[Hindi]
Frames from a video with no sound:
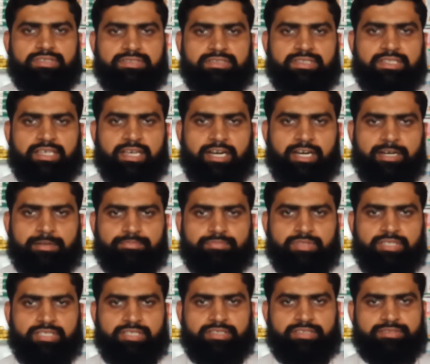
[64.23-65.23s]
इसे
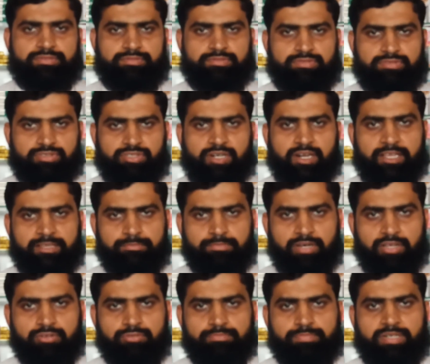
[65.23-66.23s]
आपने ड्राई
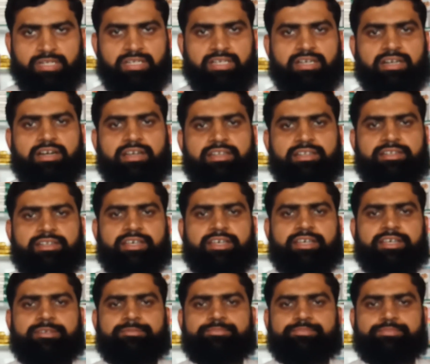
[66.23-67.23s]
बालों पर लगा लेना
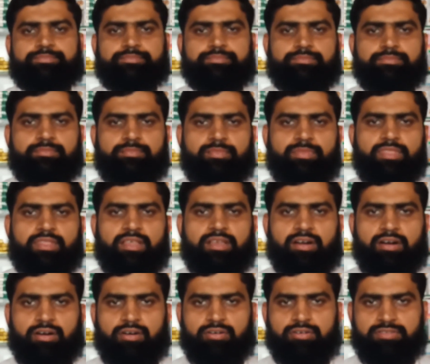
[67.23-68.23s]
है
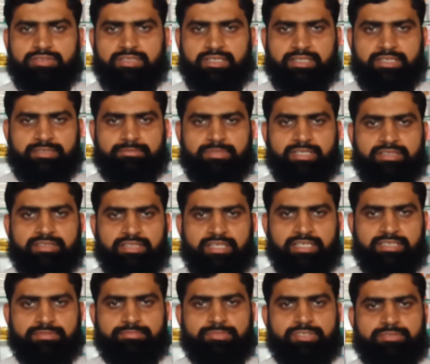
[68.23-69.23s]
और तकरीबन
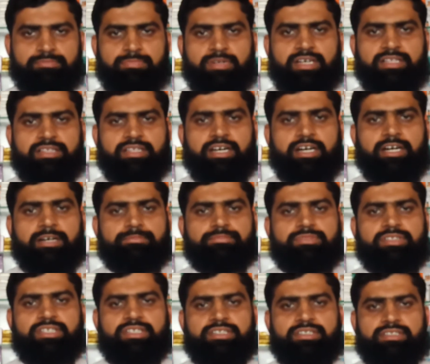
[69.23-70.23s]
10 मिनट बाद
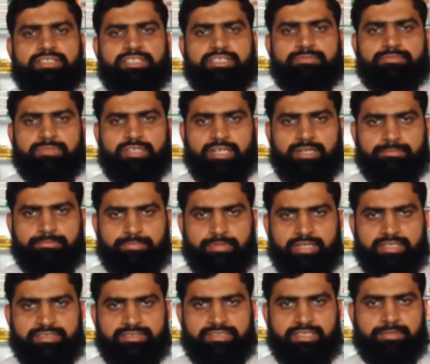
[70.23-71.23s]
आपने नीम गर्म
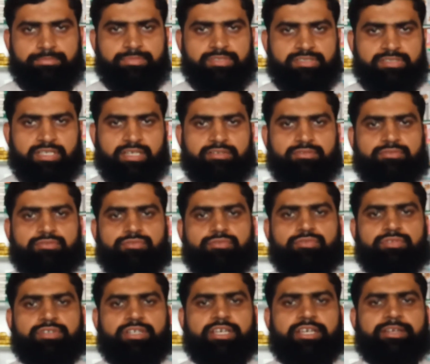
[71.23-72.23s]
पानी से अपने सर को
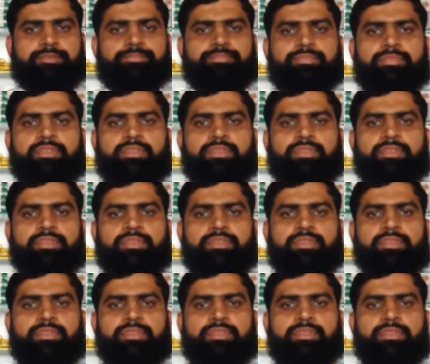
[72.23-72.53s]
धोना है